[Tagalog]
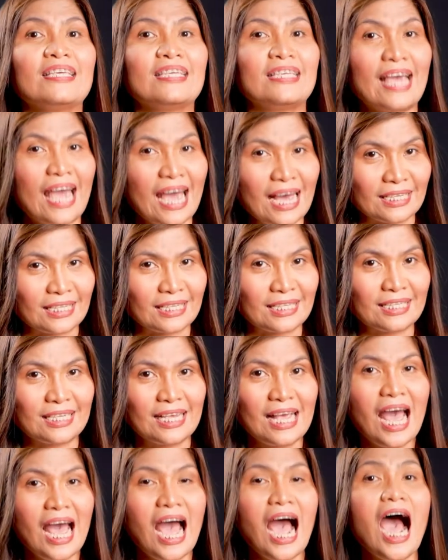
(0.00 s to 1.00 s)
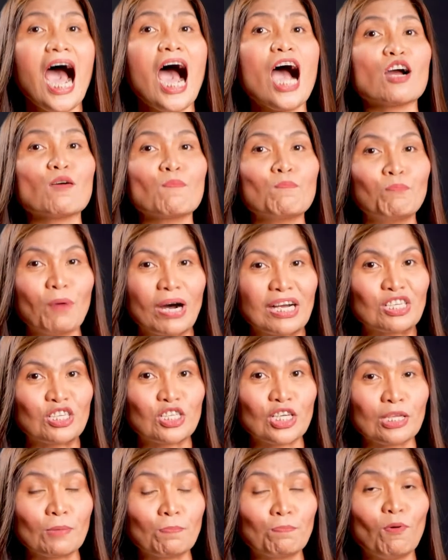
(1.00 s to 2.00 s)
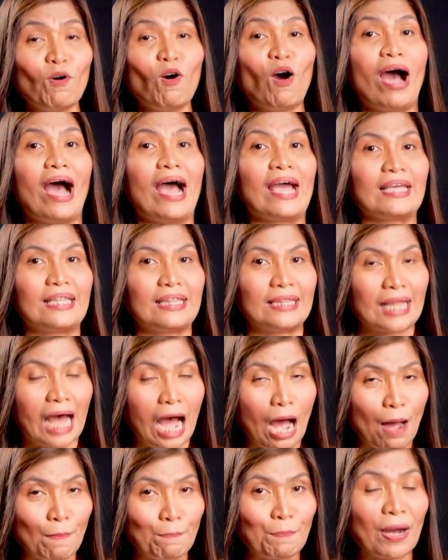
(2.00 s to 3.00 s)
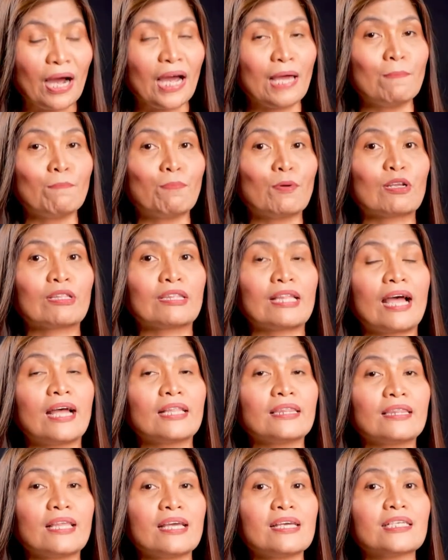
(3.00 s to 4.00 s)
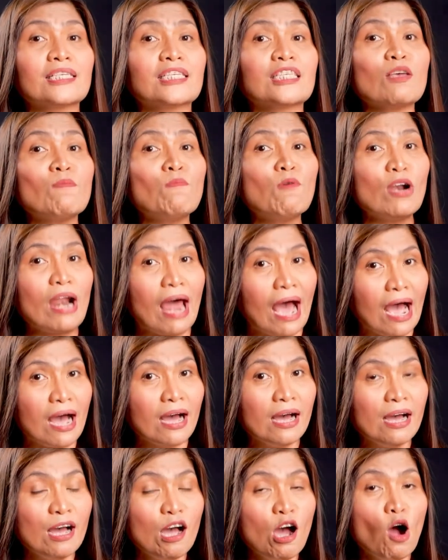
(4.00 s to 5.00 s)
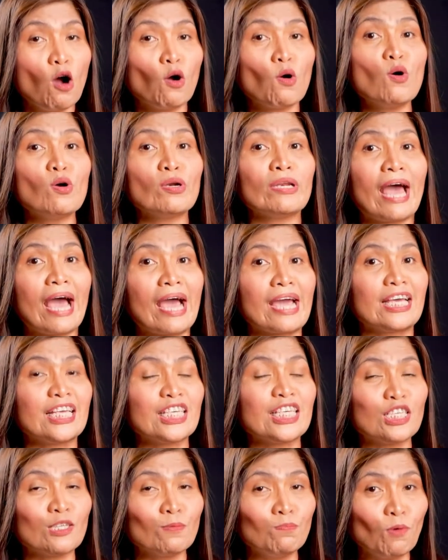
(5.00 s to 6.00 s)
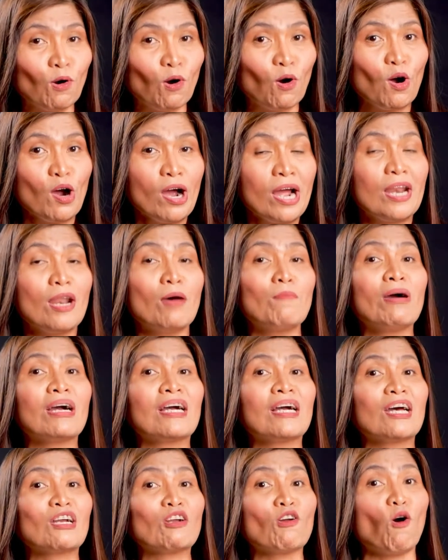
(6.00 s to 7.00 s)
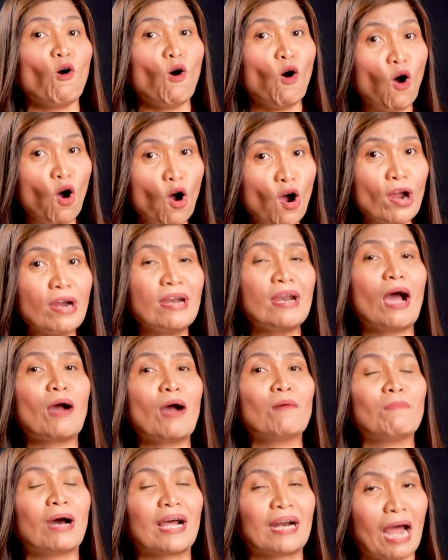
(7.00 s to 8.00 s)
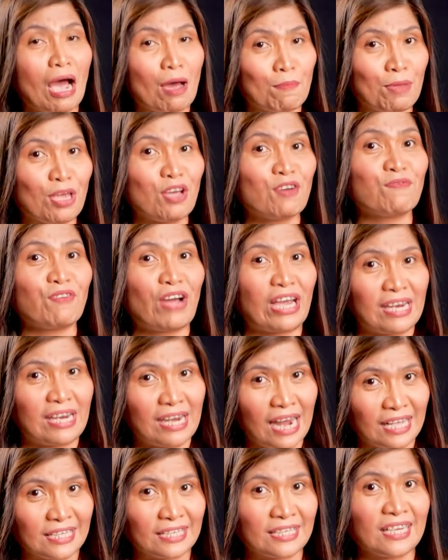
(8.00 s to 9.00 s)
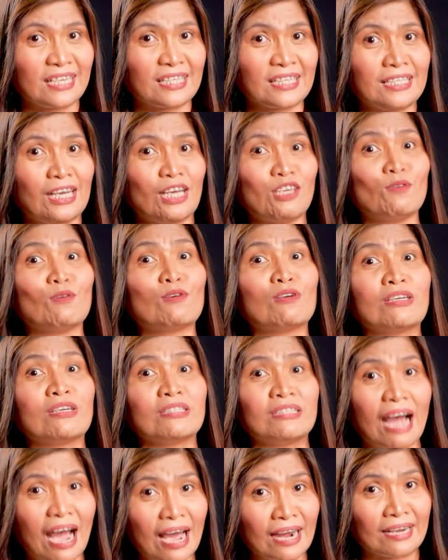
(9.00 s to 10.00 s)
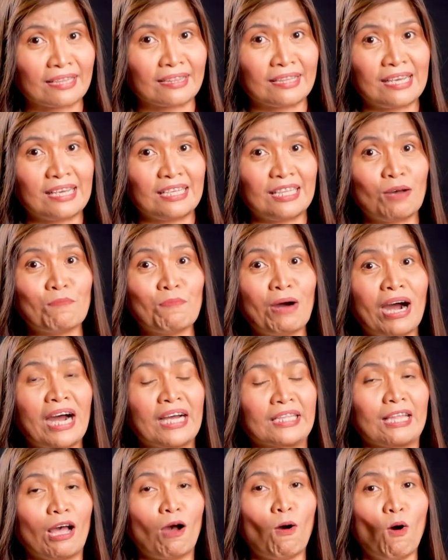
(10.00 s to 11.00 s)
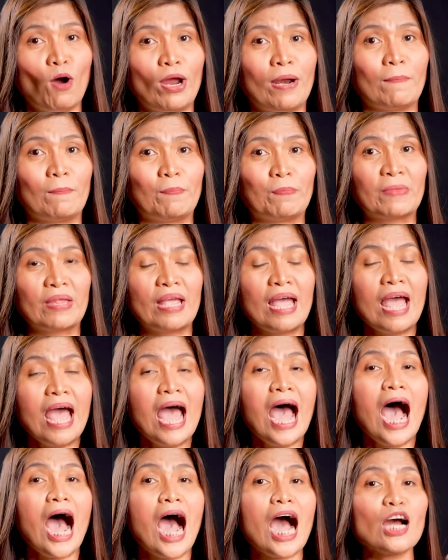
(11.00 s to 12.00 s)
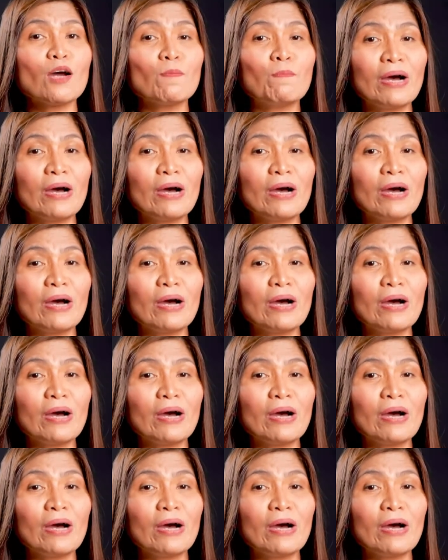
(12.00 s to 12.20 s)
Yes, ang budget po ay napaka-importanting simula kung nais mo na magkaroon ng maraming finances ngayong darating na mga taon. Ang